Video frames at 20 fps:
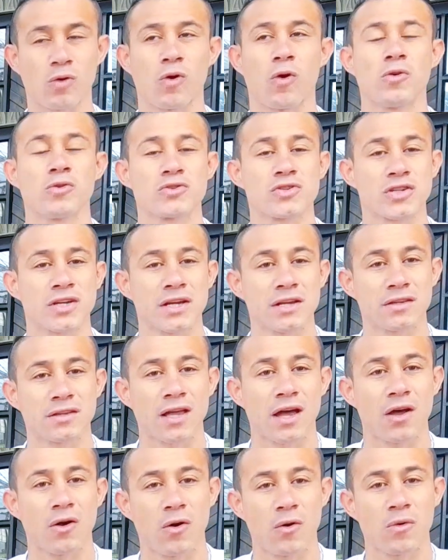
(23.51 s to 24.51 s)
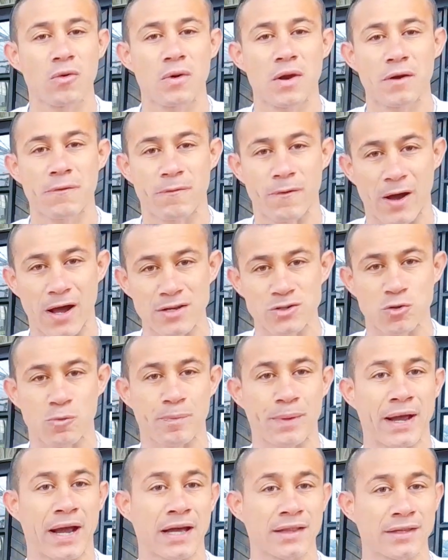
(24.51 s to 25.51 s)
Con cinta doble Vaso,
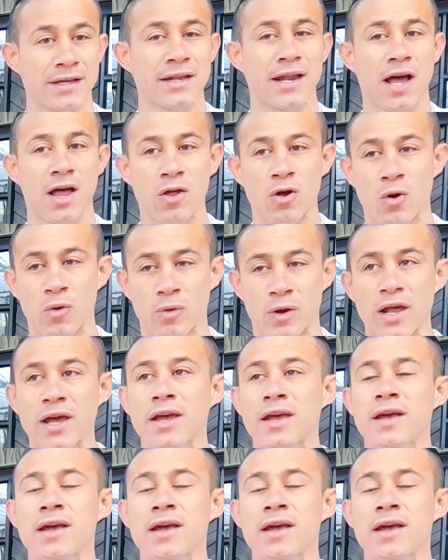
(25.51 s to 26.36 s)
pegatina doble